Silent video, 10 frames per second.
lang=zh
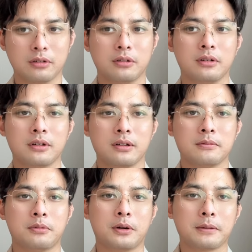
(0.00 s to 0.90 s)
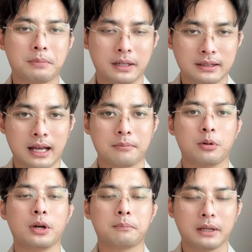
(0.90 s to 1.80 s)
由，不会被打、不
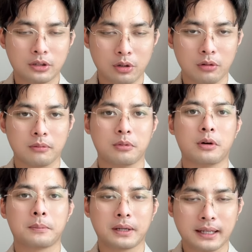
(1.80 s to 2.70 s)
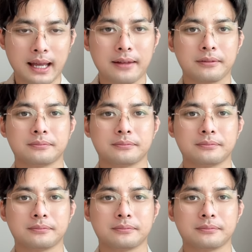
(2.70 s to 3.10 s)
会被捅、不会被干，